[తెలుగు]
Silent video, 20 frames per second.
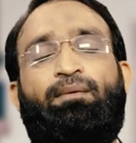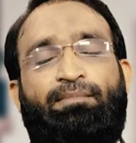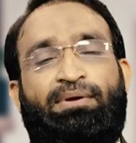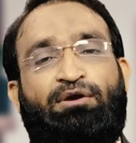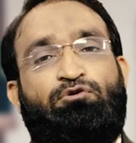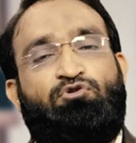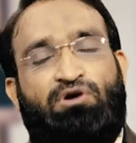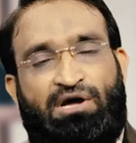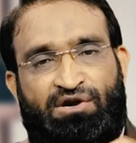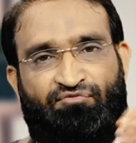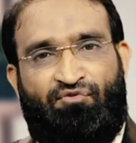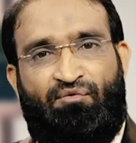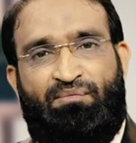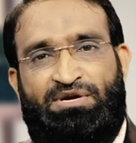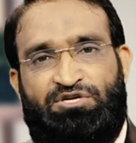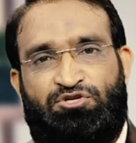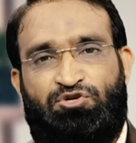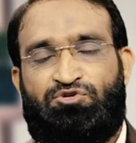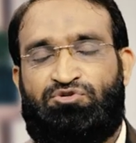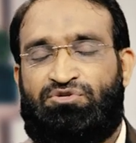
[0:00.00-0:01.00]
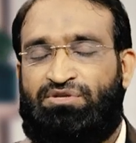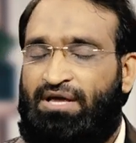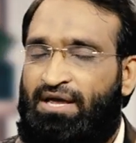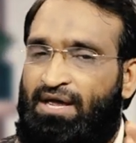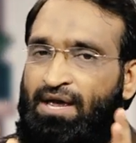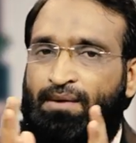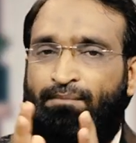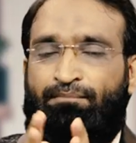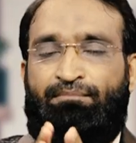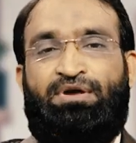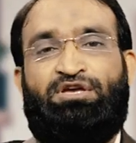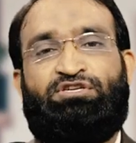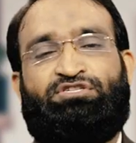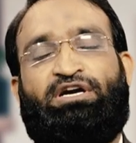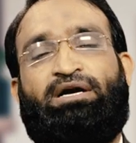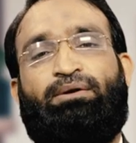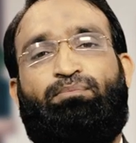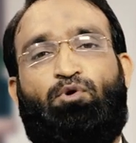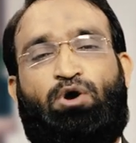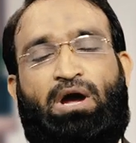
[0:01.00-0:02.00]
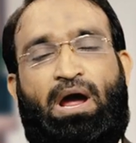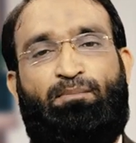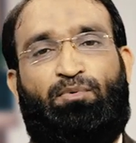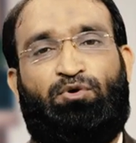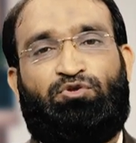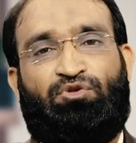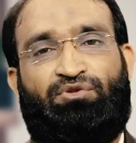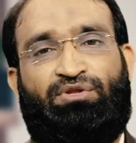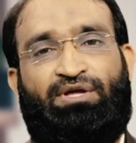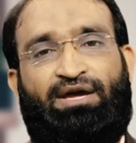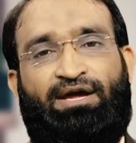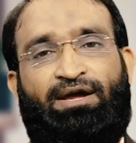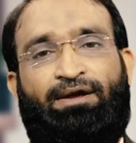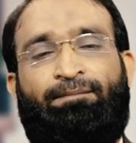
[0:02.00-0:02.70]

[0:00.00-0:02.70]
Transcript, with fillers: మీకు కన్ఫర్మేషన్ వస్తుంది మీ సీట్ బుక్ అయిపోతుంది